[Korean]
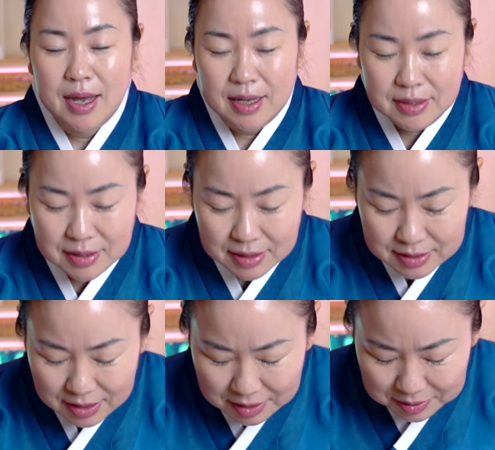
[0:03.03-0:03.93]

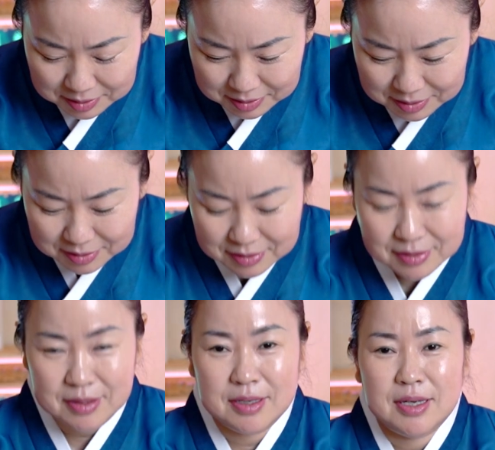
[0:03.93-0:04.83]
안녕하세요.
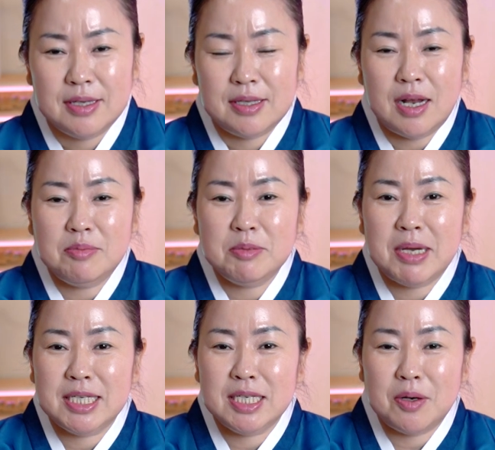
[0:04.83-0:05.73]
칼보
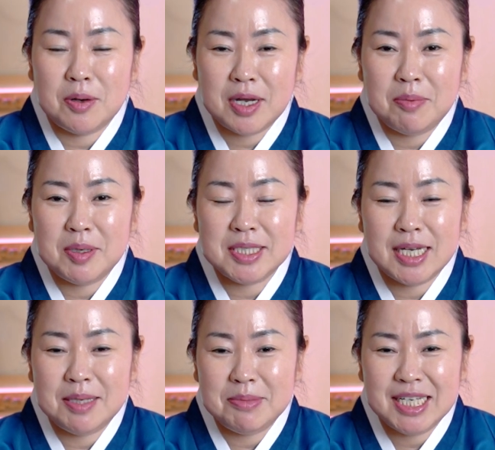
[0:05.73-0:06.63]
만신
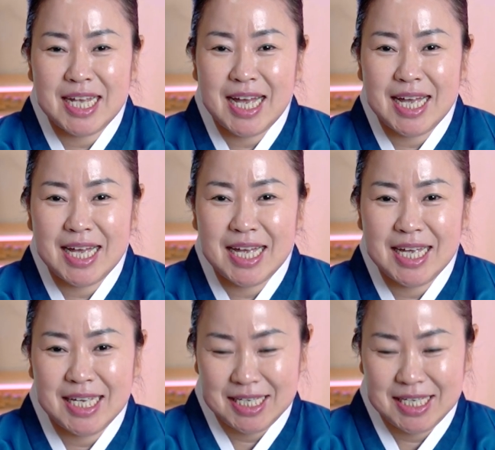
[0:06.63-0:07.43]
어카버셜입니다